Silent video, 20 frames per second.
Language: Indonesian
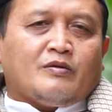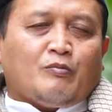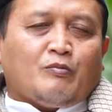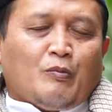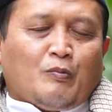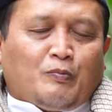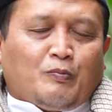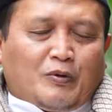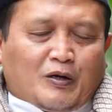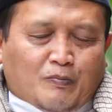
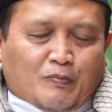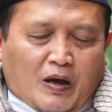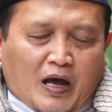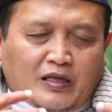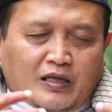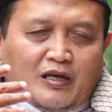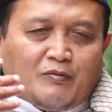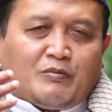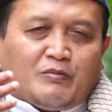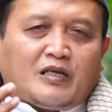
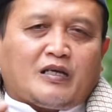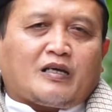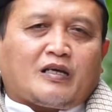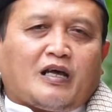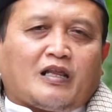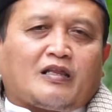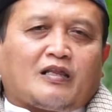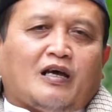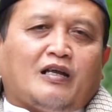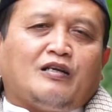memperbanyak
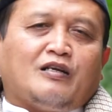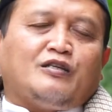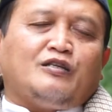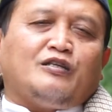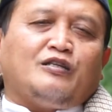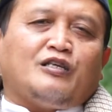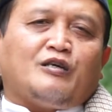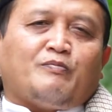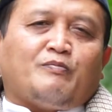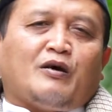mendekatkan
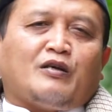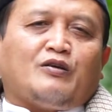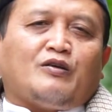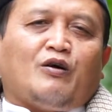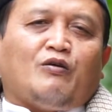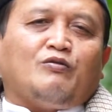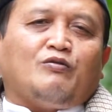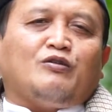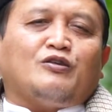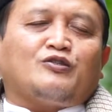diri kepada
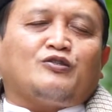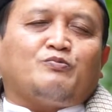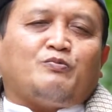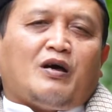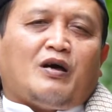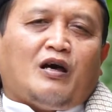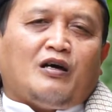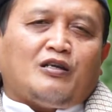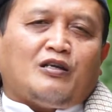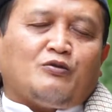Allah
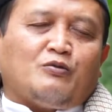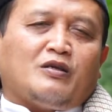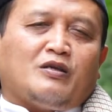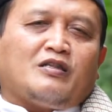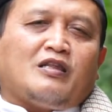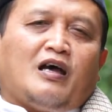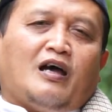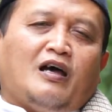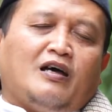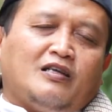Subhanahu wa
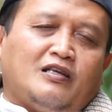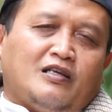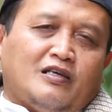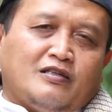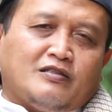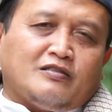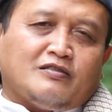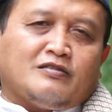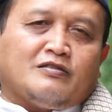taala.